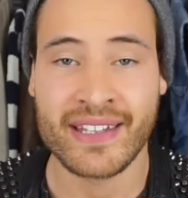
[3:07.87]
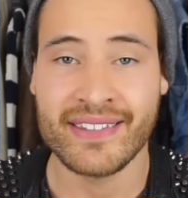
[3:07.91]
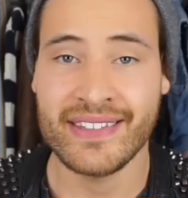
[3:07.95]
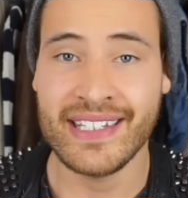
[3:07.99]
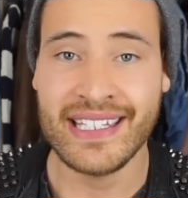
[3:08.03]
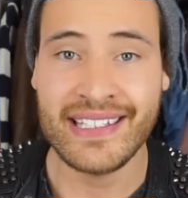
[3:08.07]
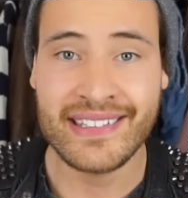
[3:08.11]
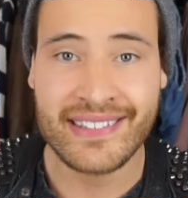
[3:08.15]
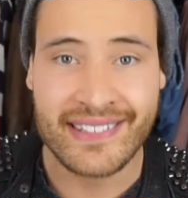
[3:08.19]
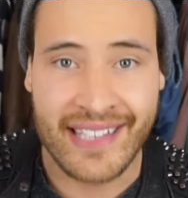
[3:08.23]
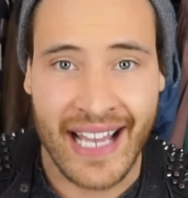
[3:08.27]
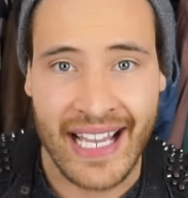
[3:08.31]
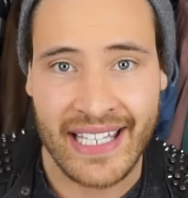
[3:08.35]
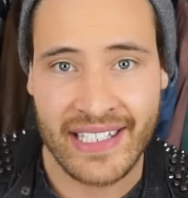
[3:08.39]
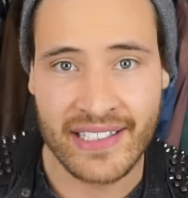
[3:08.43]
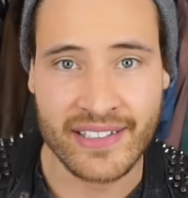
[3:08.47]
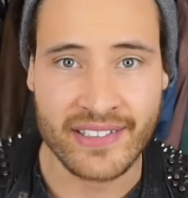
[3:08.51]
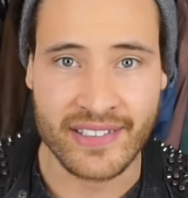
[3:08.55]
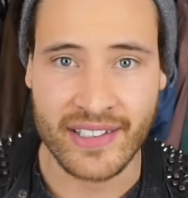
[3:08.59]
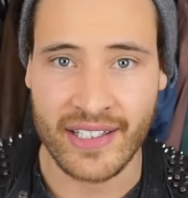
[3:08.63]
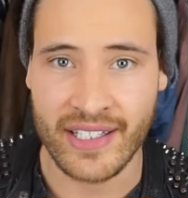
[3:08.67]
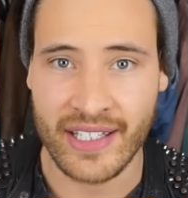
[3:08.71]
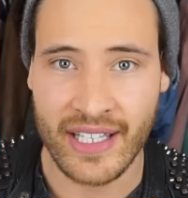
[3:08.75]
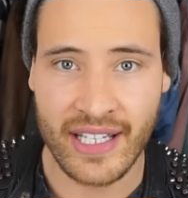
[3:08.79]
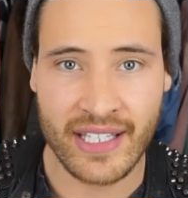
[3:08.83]
Den
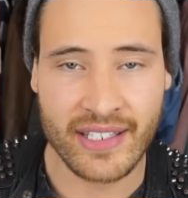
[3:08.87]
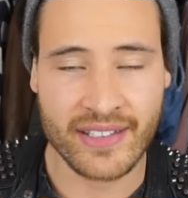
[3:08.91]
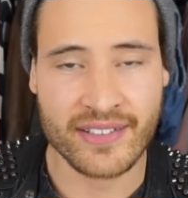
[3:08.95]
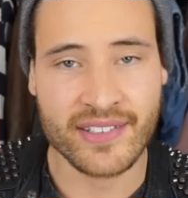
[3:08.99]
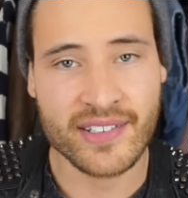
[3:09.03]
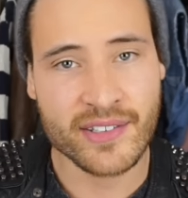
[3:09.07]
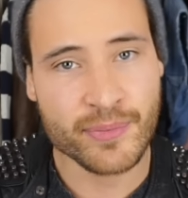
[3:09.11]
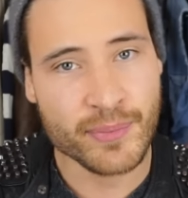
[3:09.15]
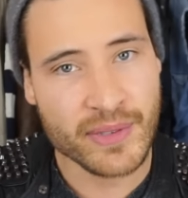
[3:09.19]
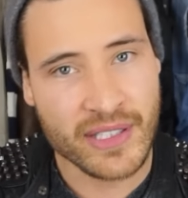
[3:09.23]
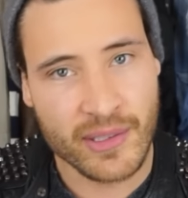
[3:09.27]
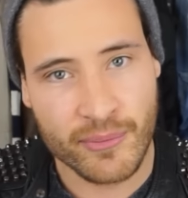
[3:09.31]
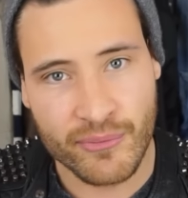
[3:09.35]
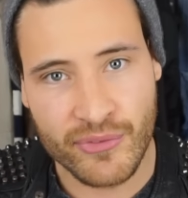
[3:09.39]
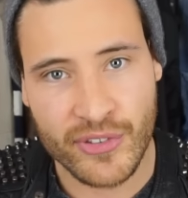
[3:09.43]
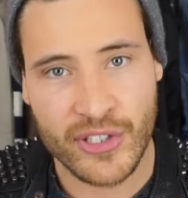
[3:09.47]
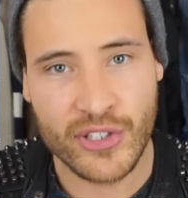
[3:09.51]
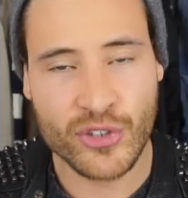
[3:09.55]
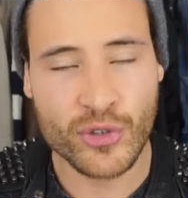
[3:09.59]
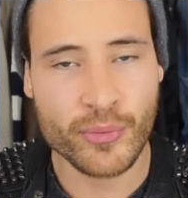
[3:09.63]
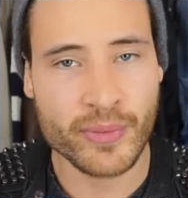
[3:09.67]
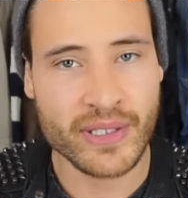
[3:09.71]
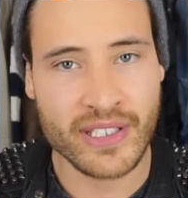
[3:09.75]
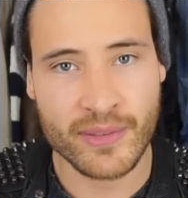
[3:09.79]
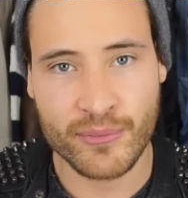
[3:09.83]
teilt ihr, ja. Das ist mit dem
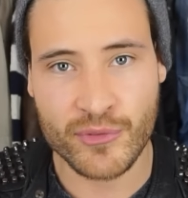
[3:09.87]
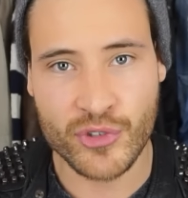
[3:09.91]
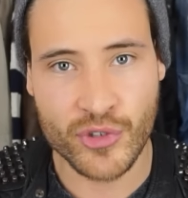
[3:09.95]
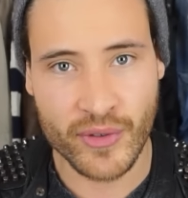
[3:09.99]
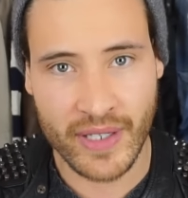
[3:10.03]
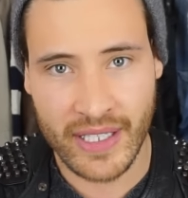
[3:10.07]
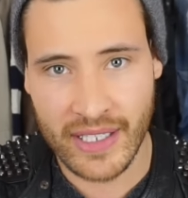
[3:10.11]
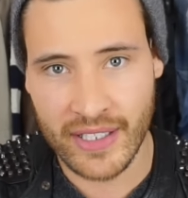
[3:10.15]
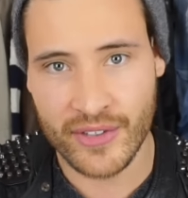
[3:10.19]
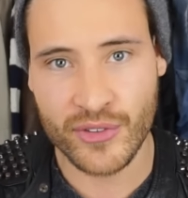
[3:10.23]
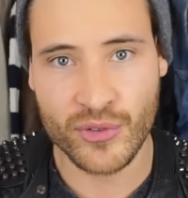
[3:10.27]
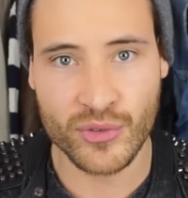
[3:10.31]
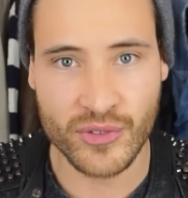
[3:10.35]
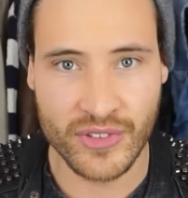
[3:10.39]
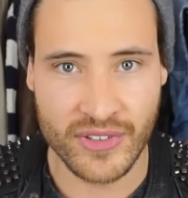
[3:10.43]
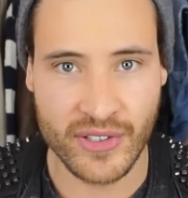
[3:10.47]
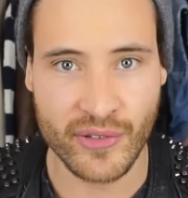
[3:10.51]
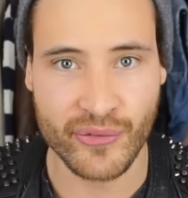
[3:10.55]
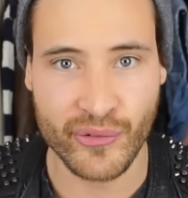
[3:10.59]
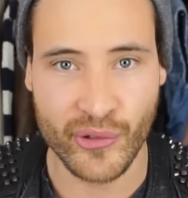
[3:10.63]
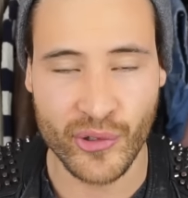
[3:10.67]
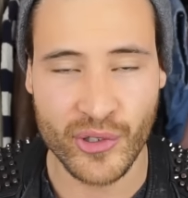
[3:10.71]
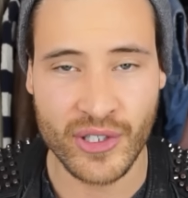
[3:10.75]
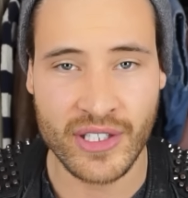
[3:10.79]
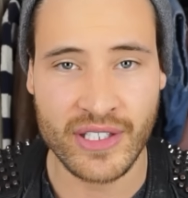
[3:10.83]
Video, mit dem Trailer zu
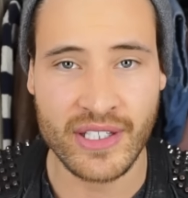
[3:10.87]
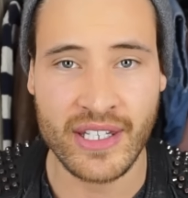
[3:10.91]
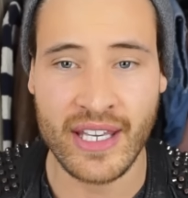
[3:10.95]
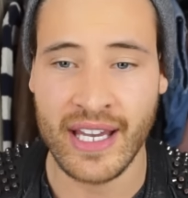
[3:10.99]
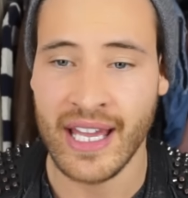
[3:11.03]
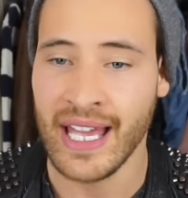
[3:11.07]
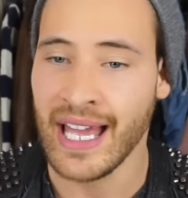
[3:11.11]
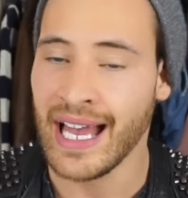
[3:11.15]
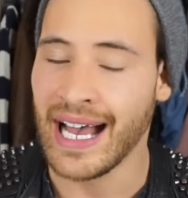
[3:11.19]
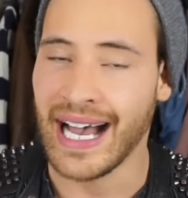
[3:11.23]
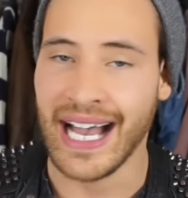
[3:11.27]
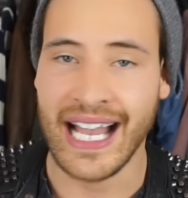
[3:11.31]
dieser Folge hier.